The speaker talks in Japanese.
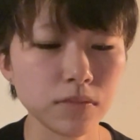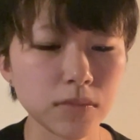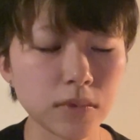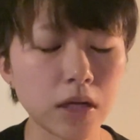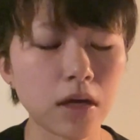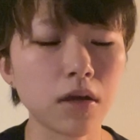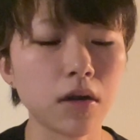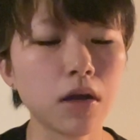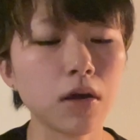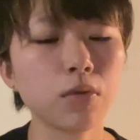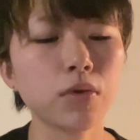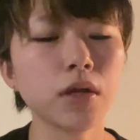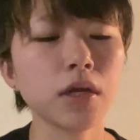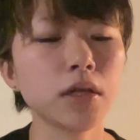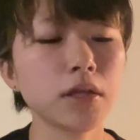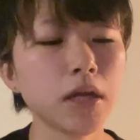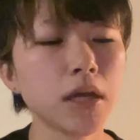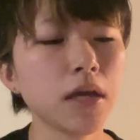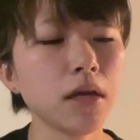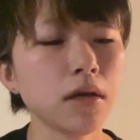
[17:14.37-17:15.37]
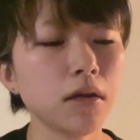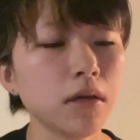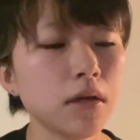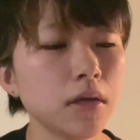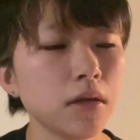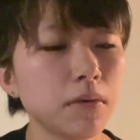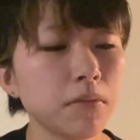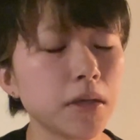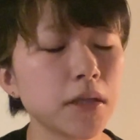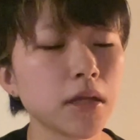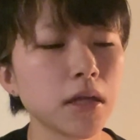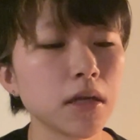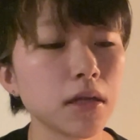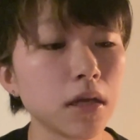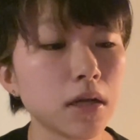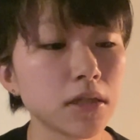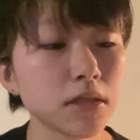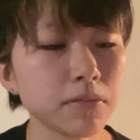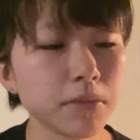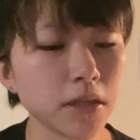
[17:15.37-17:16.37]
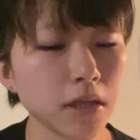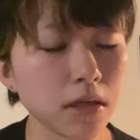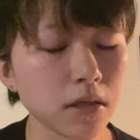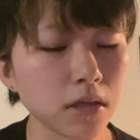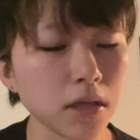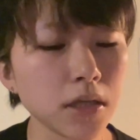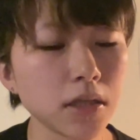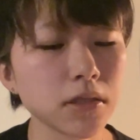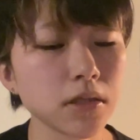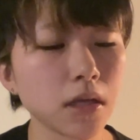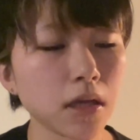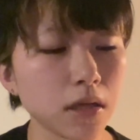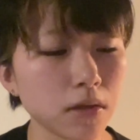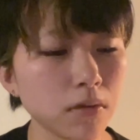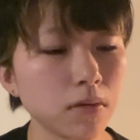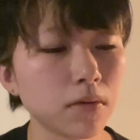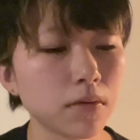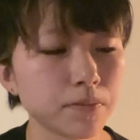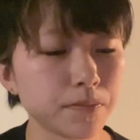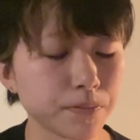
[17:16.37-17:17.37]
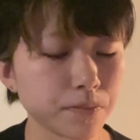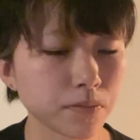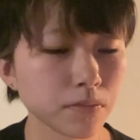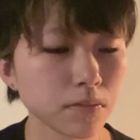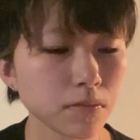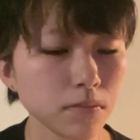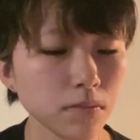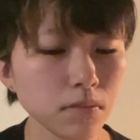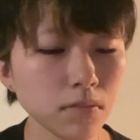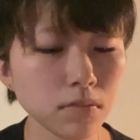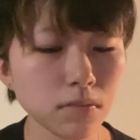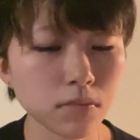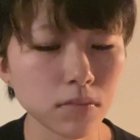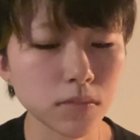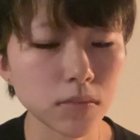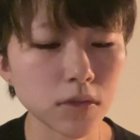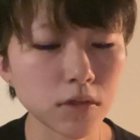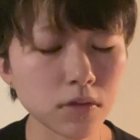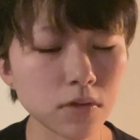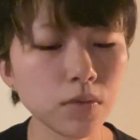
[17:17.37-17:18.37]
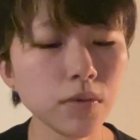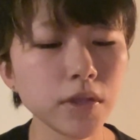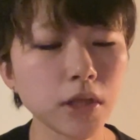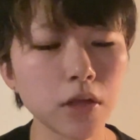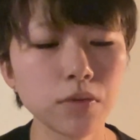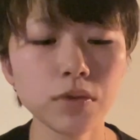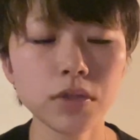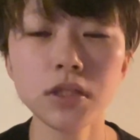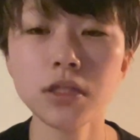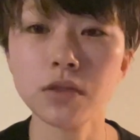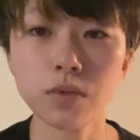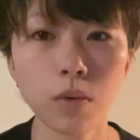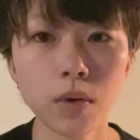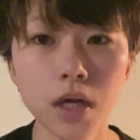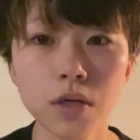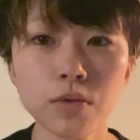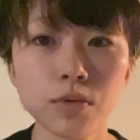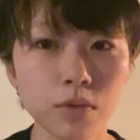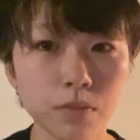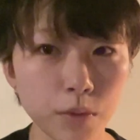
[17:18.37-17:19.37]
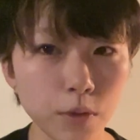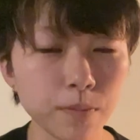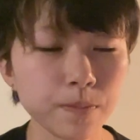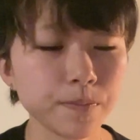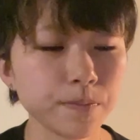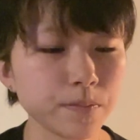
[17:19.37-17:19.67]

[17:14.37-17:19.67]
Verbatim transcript: だからこれはねまだ始めて1ヶ月だけどすごい楽しいの書くのも